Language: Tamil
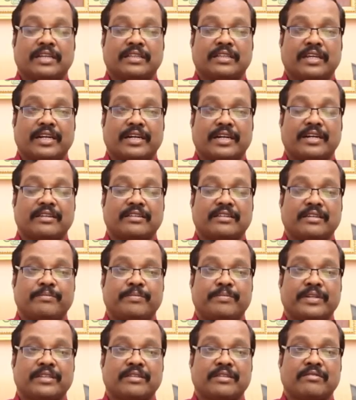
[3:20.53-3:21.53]
இந்த
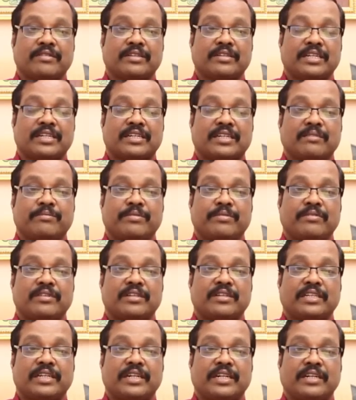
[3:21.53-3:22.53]
லக்கணத்தில் பிறந்தவங்க தான்
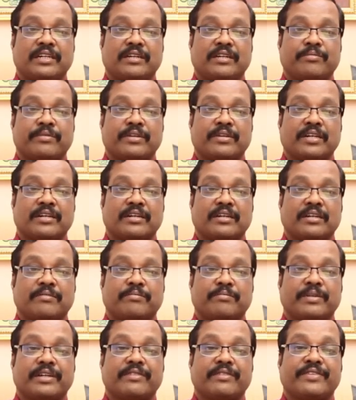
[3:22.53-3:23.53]
கம்ப்யூட்டர் தேடி போனாங்கன்னா
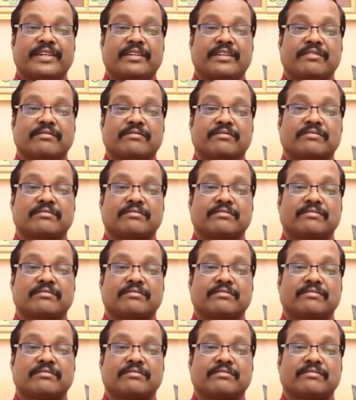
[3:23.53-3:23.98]
பெனிஃபிட்